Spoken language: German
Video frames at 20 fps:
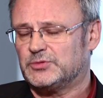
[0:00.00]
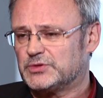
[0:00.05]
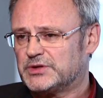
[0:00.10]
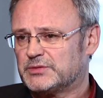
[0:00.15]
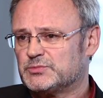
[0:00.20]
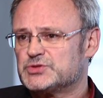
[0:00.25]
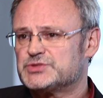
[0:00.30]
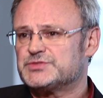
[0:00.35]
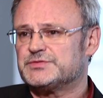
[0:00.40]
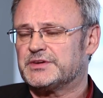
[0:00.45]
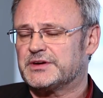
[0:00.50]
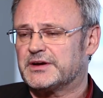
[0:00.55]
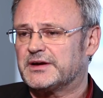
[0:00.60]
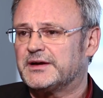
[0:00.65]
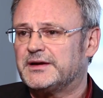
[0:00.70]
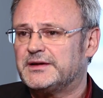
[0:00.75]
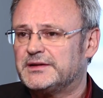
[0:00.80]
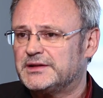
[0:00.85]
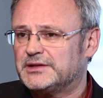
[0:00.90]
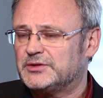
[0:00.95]
Und da müssen wir
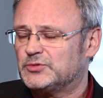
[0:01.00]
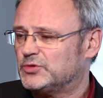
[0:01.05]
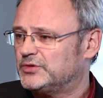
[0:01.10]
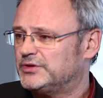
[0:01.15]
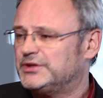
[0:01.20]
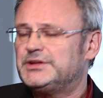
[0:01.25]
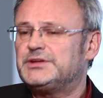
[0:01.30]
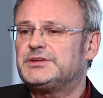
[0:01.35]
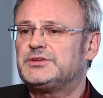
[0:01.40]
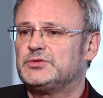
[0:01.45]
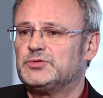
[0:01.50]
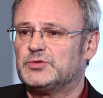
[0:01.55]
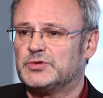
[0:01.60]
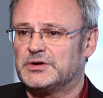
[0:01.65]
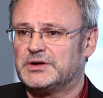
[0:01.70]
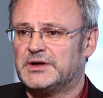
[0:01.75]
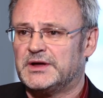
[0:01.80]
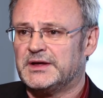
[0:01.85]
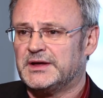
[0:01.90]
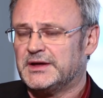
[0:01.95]
reingehen und nicht
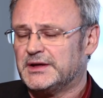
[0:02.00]
nur